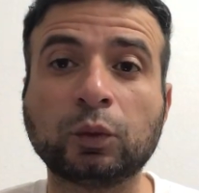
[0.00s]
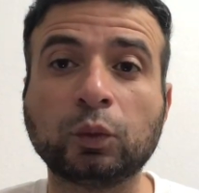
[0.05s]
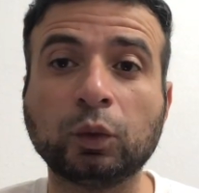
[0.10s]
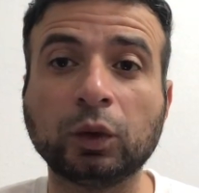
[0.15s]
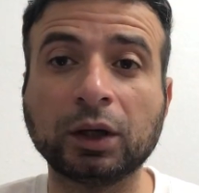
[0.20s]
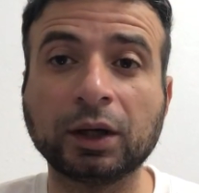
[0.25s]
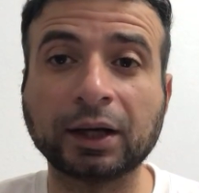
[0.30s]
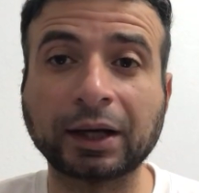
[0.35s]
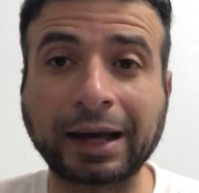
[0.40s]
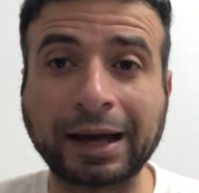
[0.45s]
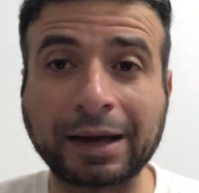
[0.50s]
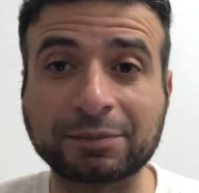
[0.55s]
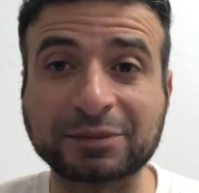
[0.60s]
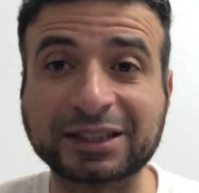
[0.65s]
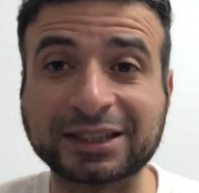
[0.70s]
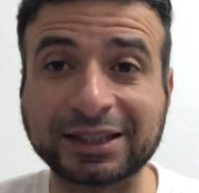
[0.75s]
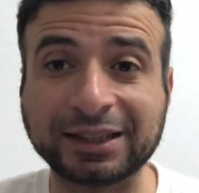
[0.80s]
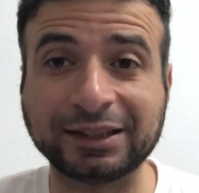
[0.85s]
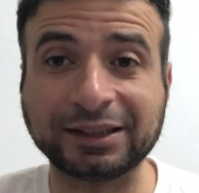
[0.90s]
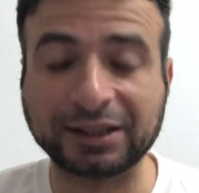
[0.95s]

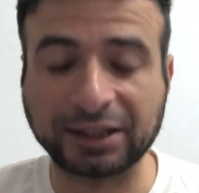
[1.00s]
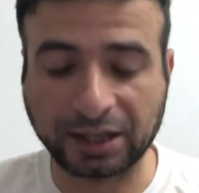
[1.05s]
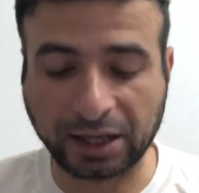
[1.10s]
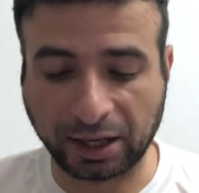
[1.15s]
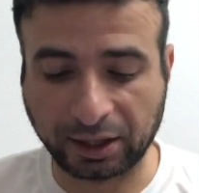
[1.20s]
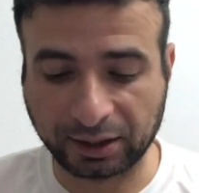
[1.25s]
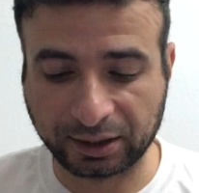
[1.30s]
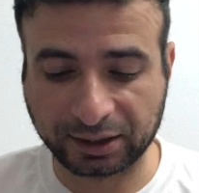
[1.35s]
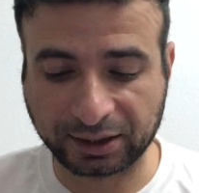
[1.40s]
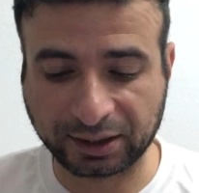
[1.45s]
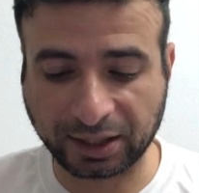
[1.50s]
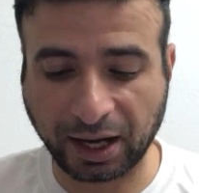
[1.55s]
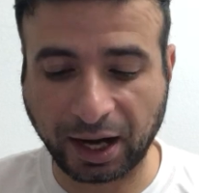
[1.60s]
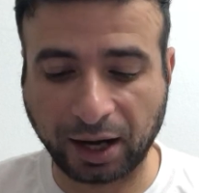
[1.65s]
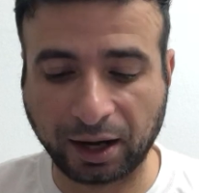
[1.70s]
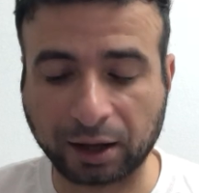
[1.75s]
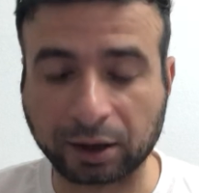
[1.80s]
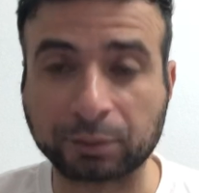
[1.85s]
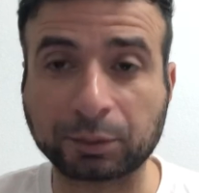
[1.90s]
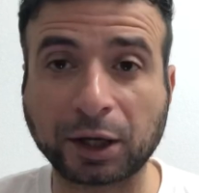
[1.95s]
وخمسين دقيقة
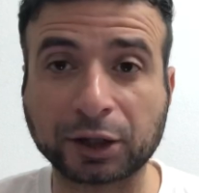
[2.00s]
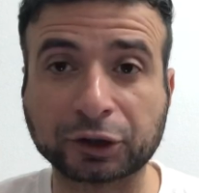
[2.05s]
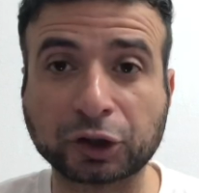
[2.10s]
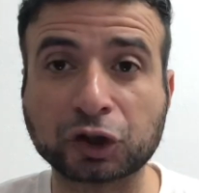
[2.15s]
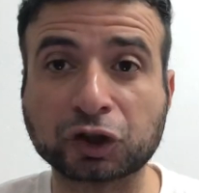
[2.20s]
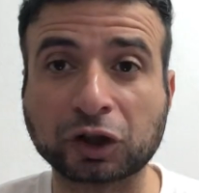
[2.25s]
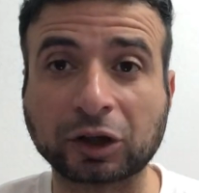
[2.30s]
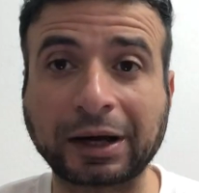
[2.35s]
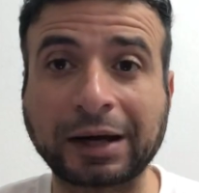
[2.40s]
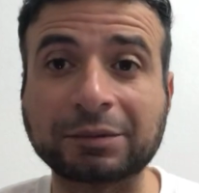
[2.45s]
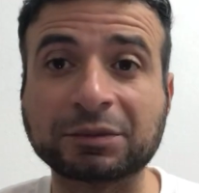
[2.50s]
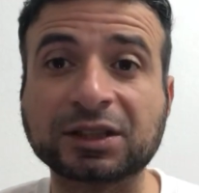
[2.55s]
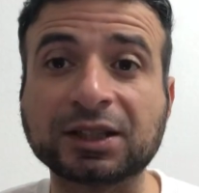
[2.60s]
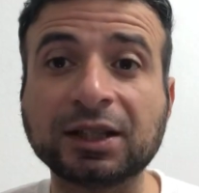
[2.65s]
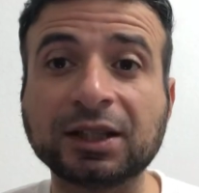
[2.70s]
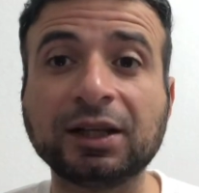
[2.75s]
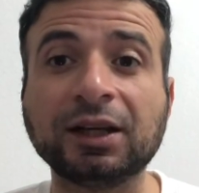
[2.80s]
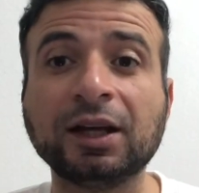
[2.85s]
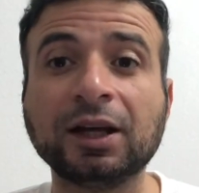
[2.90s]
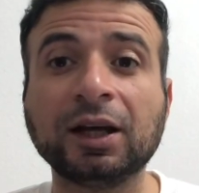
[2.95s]
الساعة أربعتاشر
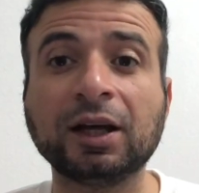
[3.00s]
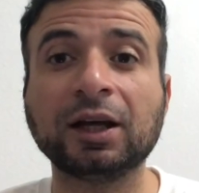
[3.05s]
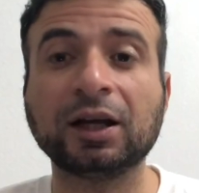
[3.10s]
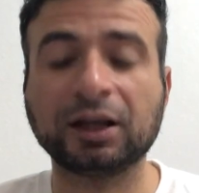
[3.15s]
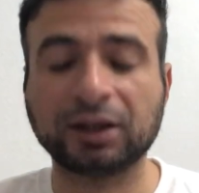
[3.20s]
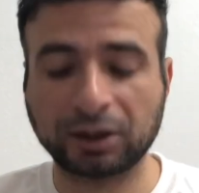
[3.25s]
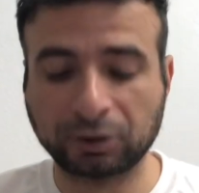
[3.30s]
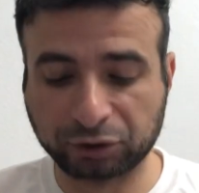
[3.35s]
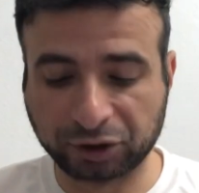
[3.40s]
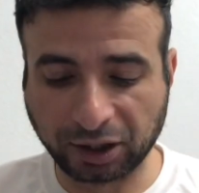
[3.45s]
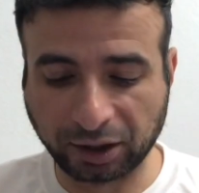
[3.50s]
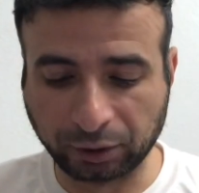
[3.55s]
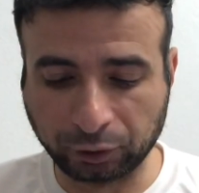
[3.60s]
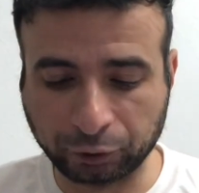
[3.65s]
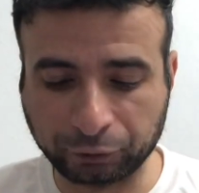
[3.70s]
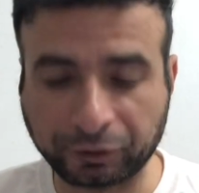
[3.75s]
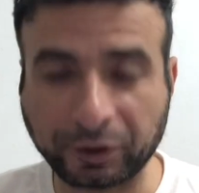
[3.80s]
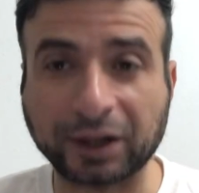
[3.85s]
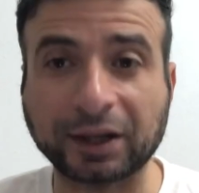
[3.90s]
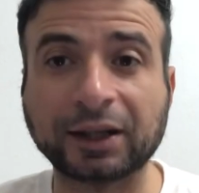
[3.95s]
خمسين يوصل
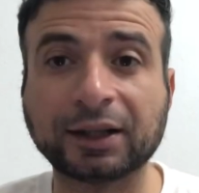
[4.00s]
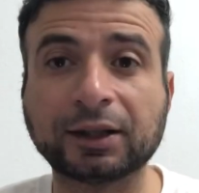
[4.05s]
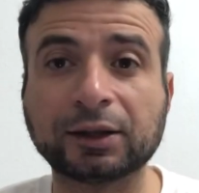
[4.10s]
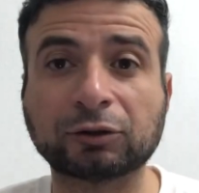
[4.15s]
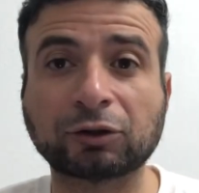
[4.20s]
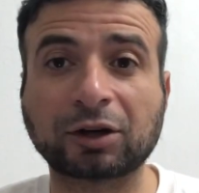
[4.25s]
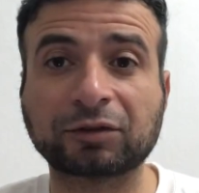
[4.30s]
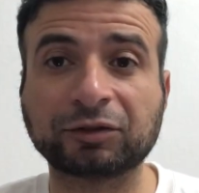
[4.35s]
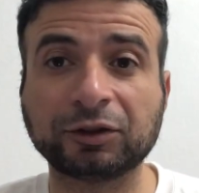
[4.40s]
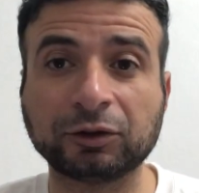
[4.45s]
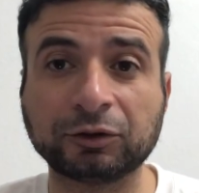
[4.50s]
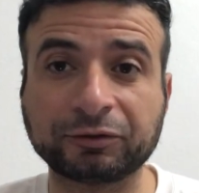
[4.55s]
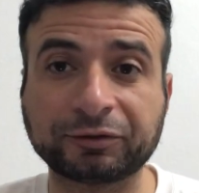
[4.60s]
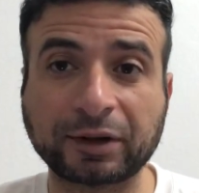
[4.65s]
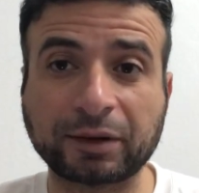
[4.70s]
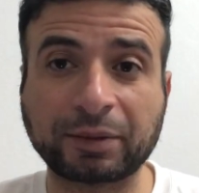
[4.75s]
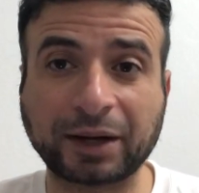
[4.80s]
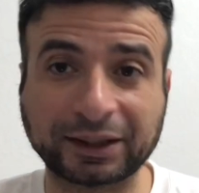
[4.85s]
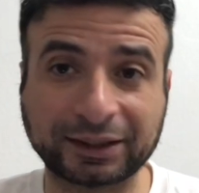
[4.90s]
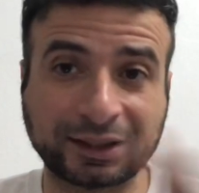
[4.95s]
أوفا لأن انتوا عارفين أوفا
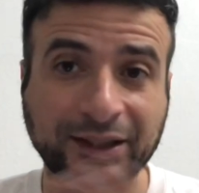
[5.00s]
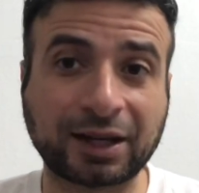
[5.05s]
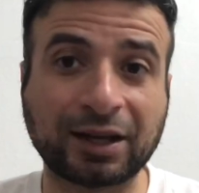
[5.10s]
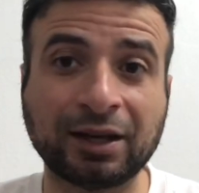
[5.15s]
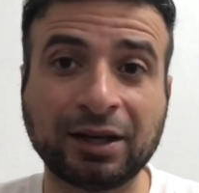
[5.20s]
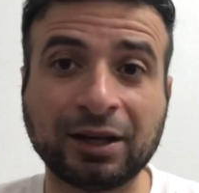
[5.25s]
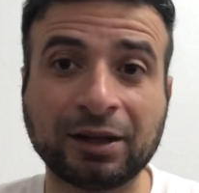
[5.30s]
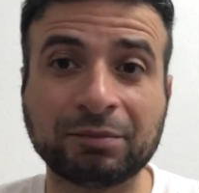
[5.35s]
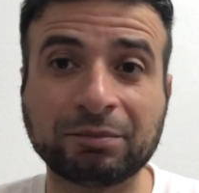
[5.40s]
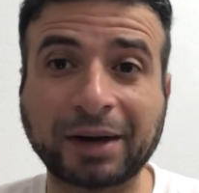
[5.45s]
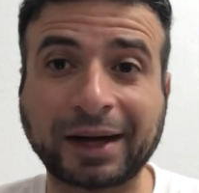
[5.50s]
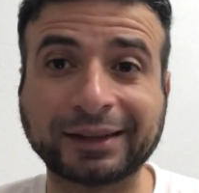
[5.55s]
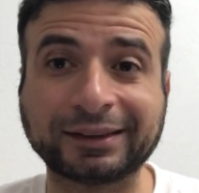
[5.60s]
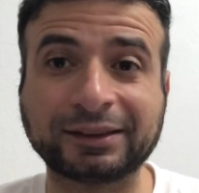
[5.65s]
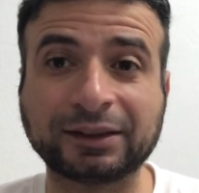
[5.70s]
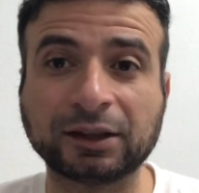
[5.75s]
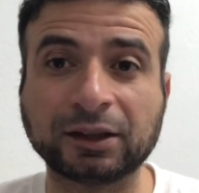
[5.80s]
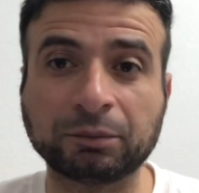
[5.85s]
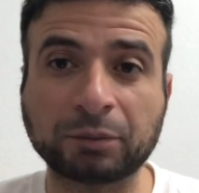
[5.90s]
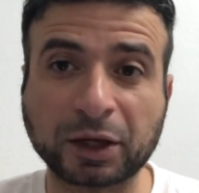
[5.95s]
بعدنا
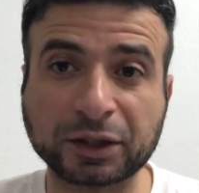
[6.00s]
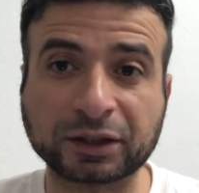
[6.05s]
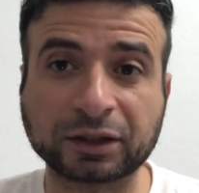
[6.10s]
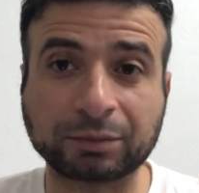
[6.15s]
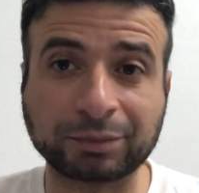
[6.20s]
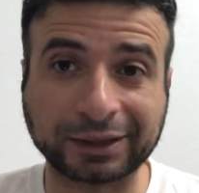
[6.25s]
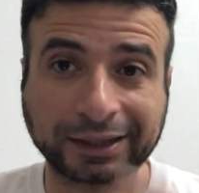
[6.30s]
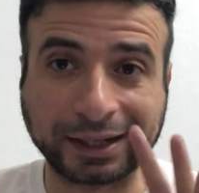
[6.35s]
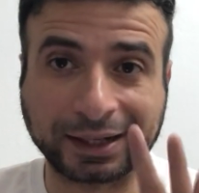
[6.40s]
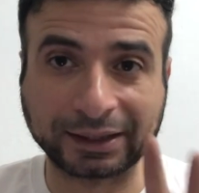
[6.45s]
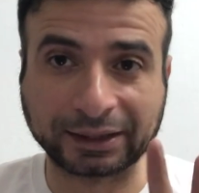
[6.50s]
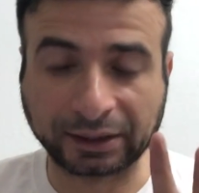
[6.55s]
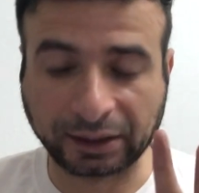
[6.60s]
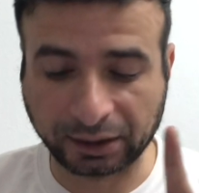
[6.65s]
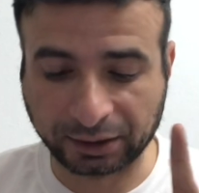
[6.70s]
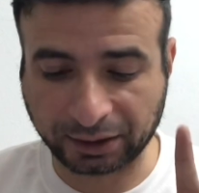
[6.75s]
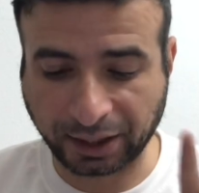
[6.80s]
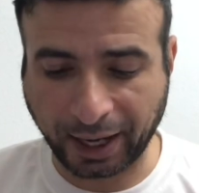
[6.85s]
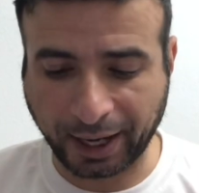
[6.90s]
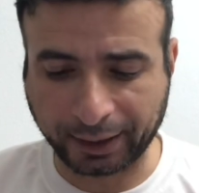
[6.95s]
بعد مصر بثلاث
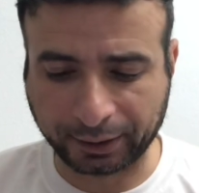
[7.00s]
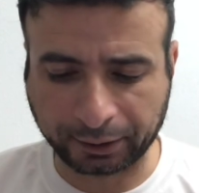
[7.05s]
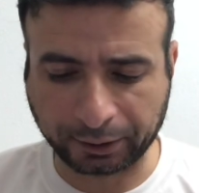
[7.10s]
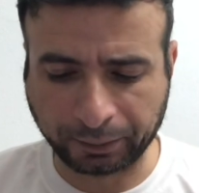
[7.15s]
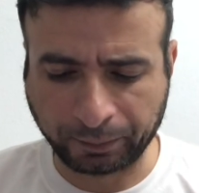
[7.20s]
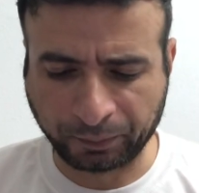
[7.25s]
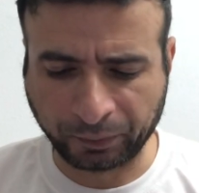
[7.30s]
ساعات